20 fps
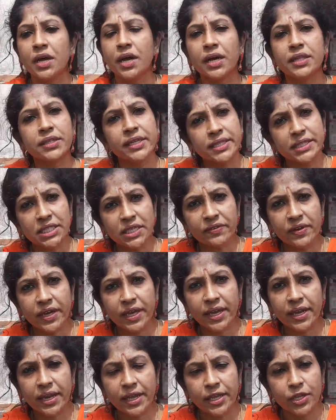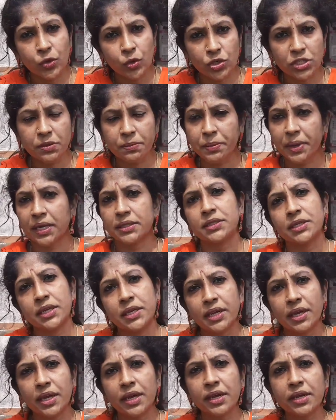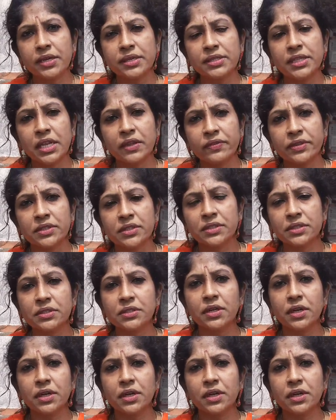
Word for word: அது எந்த வகையில் யூஸ்ன்னு பார்த்தீங்கன்னா இதில் வந்து